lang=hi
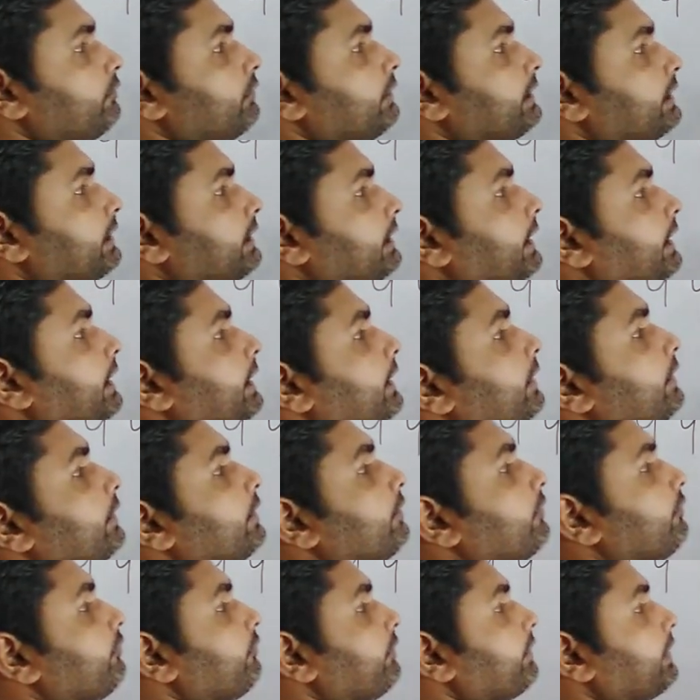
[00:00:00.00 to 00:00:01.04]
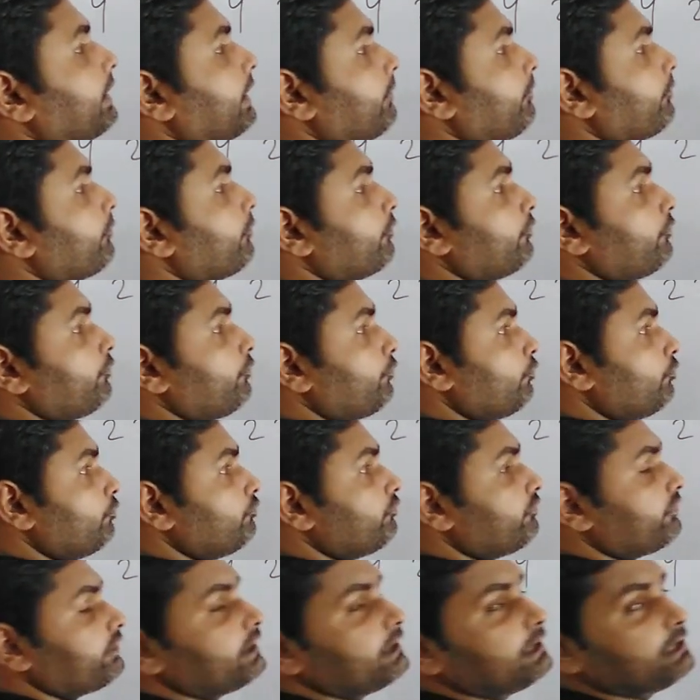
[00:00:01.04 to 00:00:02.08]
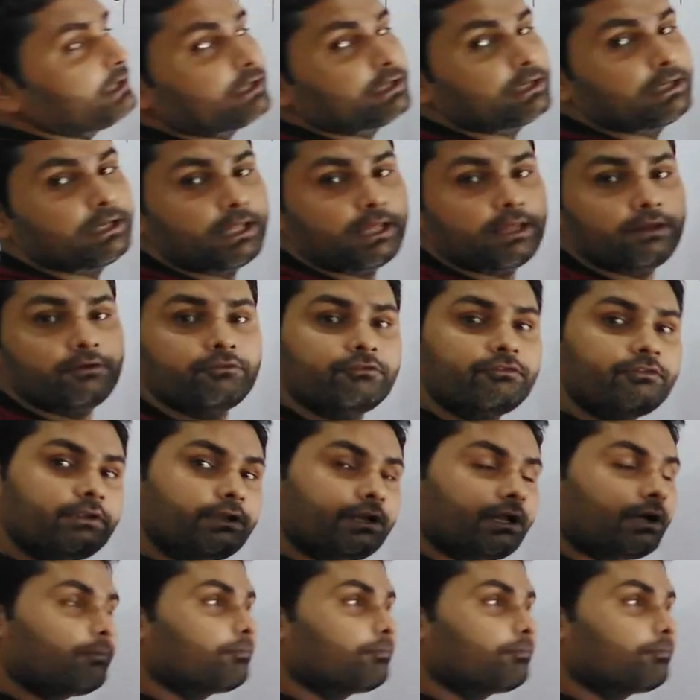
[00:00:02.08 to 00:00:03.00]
टू लिखना है फिर आपको टू थ्री लिखना है फिर